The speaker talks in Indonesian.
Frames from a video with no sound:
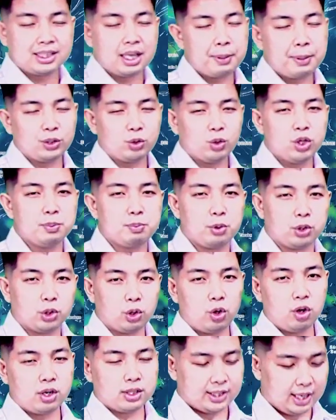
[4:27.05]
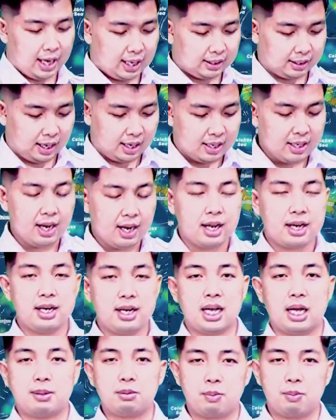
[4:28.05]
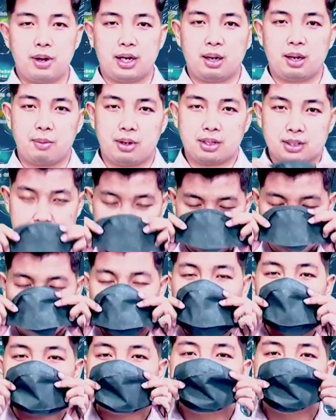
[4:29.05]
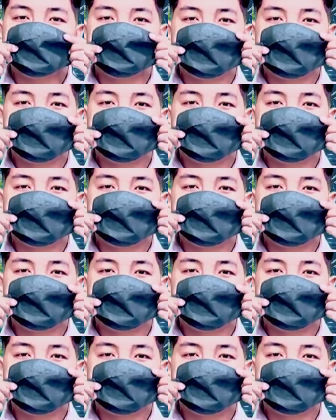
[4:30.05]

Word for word: Tetap patuhi protokol kesehatan dengan memakai masker,